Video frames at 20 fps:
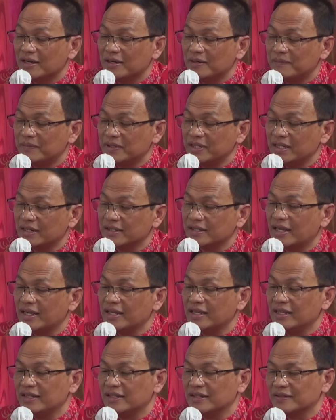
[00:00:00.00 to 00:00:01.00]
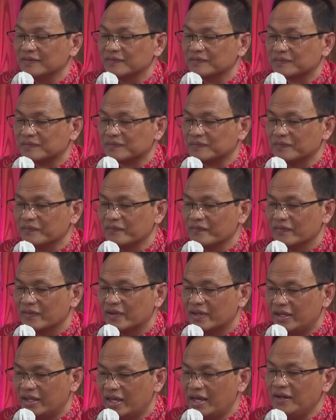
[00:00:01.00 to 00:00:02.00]
menyertainya.
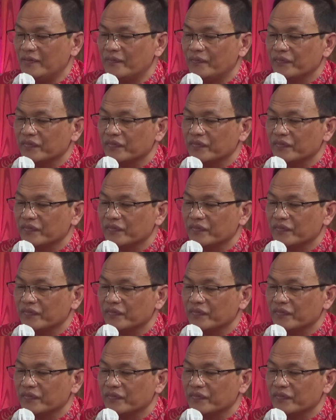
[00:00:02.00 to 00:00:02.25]
Ya.